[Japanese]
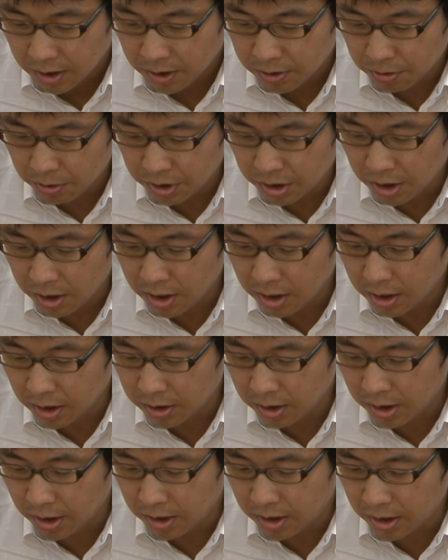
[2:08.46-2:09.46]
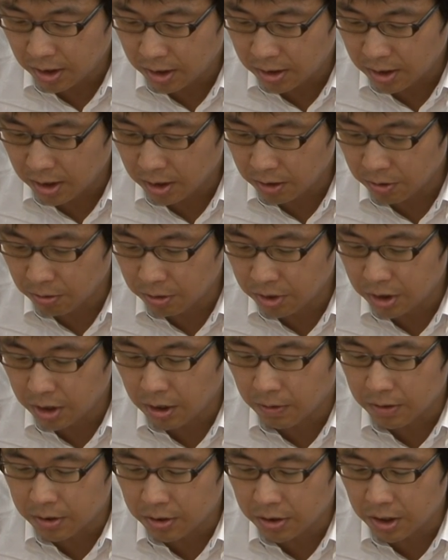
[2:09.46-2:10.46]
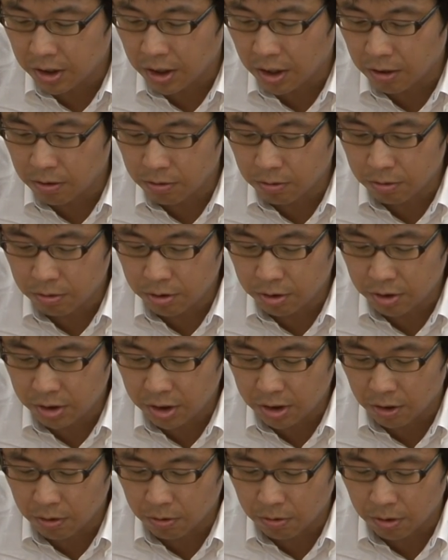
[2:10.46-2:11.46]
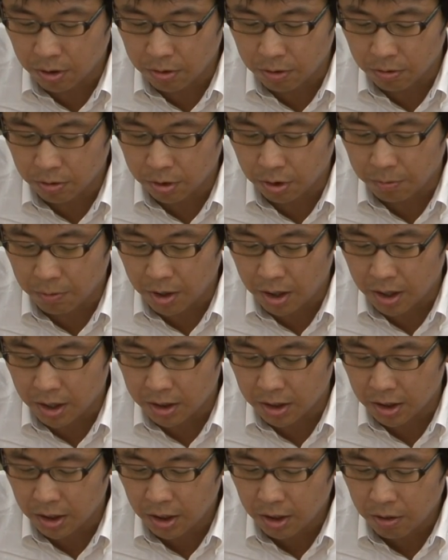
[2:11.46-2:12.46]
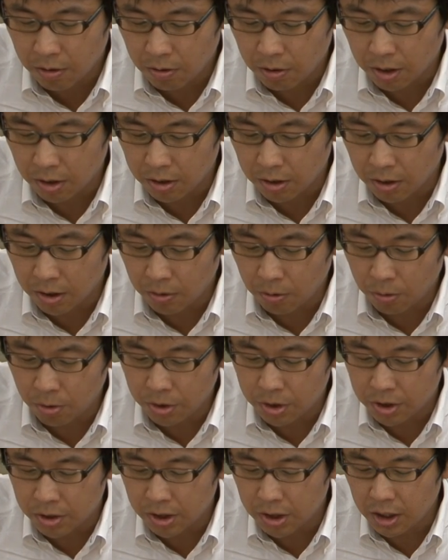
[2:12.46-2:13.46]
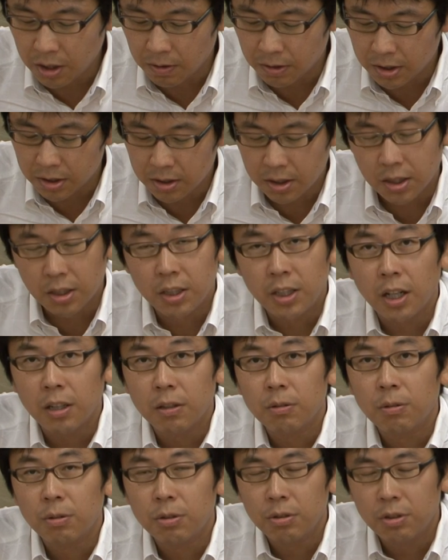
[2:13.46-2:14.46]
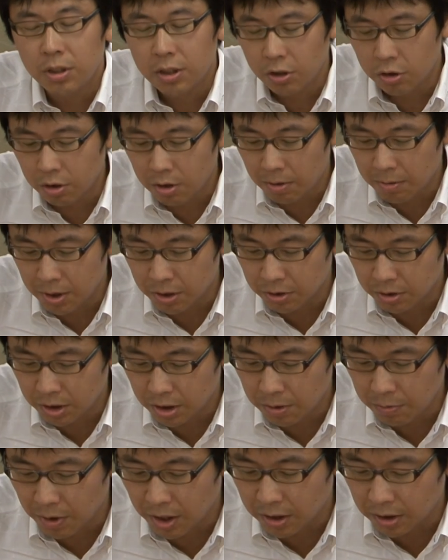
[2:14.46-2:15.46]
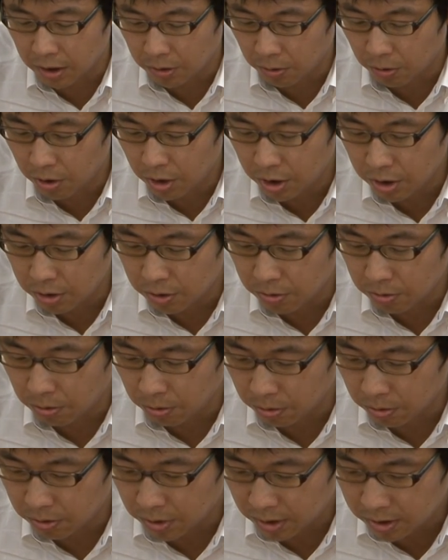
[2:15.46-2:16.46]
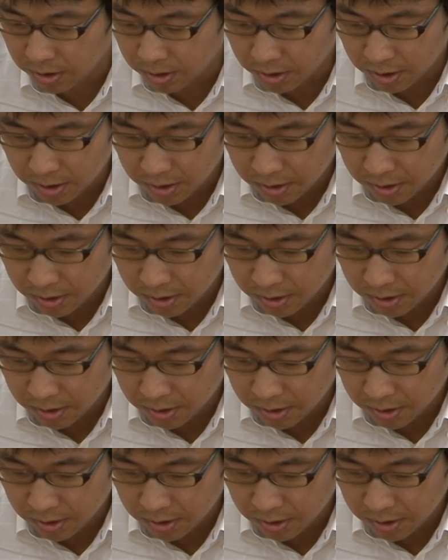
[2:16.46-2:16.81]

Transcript: そういった中で、残業時間は月ひゃくろくじゅうじかんを超えることもあり、他多い月ではですね、にひゃくごじゅうじかんを上回る月もあったということです。